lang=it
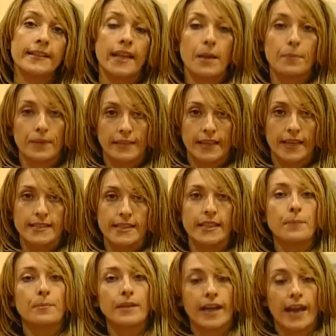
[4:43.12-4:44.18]
della pretesa
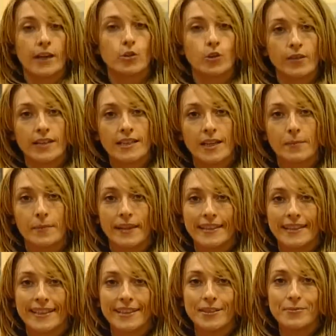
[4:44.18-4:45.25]
di applicarli
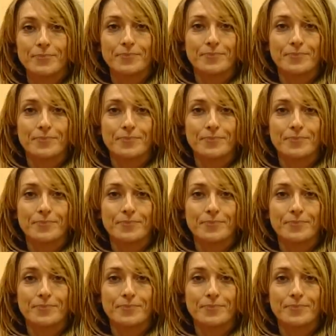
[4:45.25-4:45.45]
universalmente.